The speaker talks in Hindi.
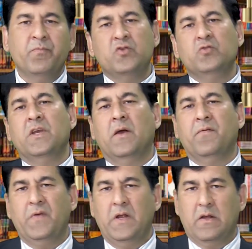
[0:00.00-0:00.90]
जो ही आप
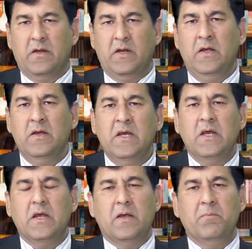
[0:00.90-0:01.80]
फील करें
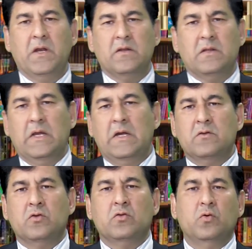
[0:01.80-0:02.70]
कि मेरा थायराइड
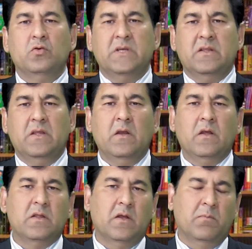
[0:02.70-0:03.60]
तो दो से तीन
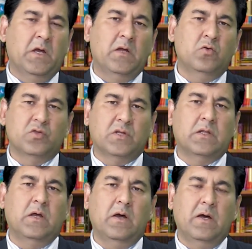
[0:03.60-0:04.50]
के दरमियान होता
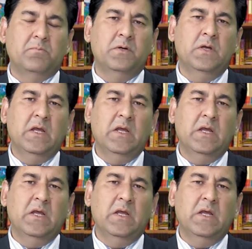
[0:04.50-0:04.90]
था अब